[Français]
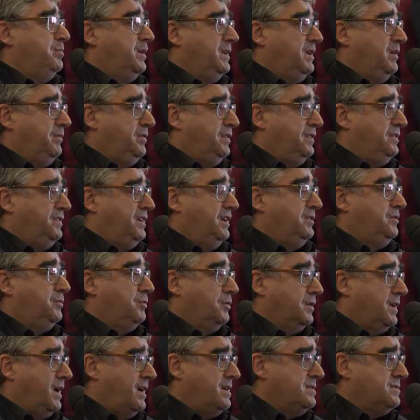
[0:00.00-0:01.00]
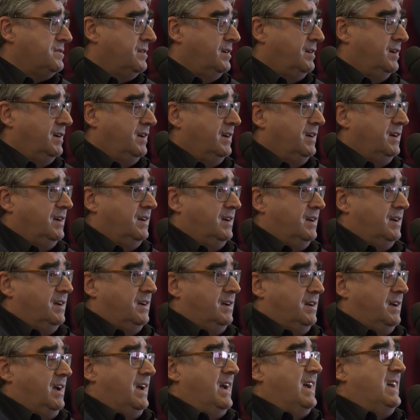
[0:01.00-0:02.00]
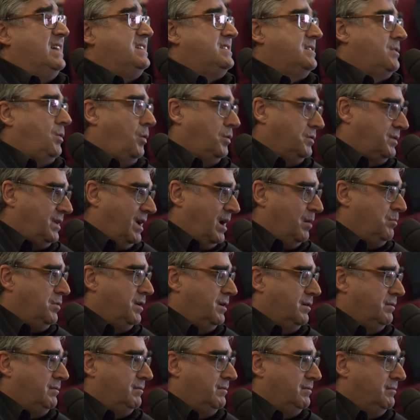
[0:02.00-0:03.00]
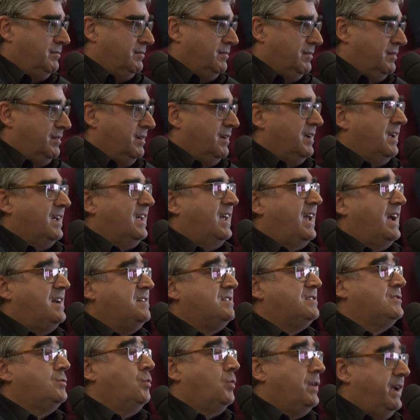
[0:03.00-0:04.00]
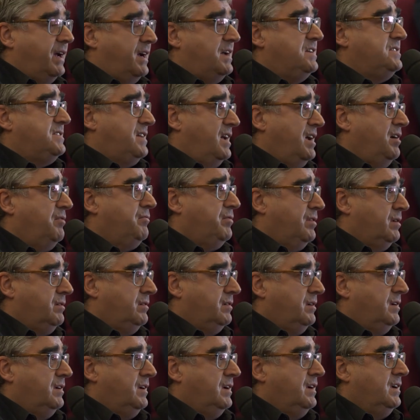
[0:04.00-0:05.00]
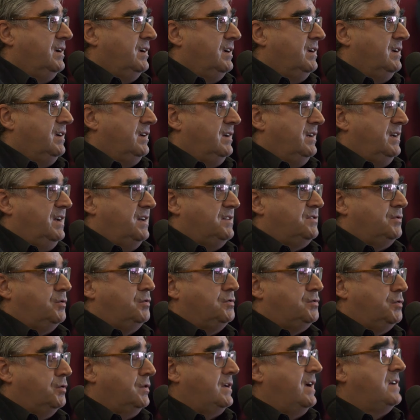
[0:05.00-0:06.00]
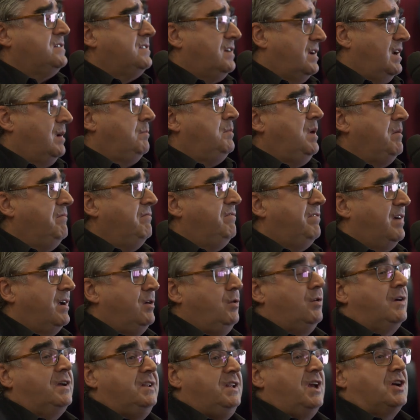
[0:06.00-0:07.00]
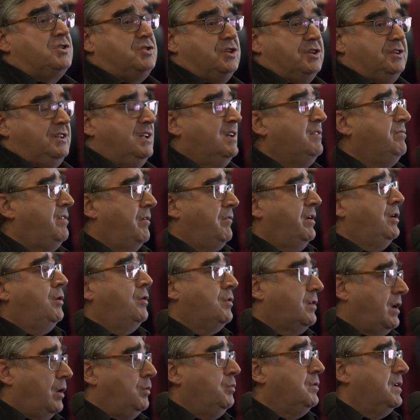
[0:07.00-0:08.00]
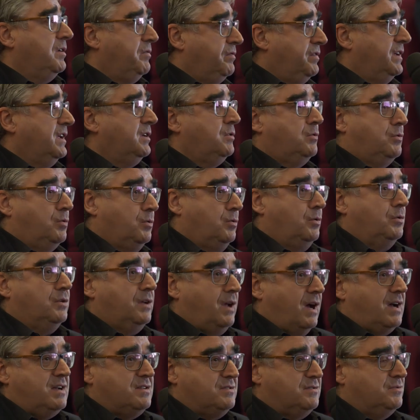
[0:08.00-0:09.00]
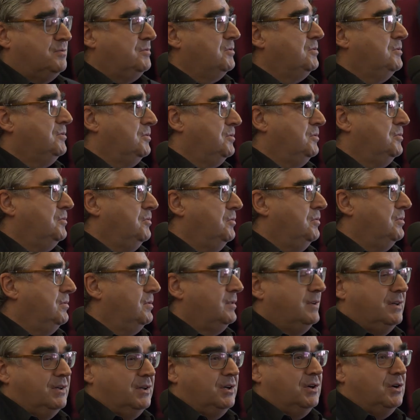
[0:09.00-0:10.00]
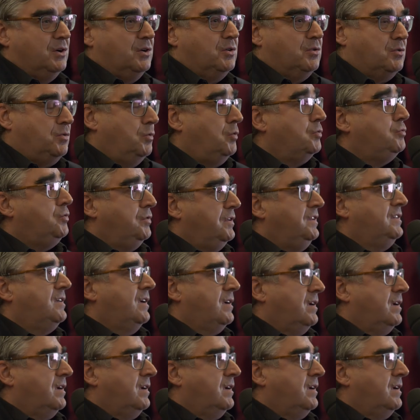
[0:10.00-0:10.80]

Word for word: bénéficier de ce gaz Est-ce rentable Quelles sont les réserves Et est-ce que ce gaz a la même valeur énergétique, la valeur calorifique que le gaz euh, que l'on utilise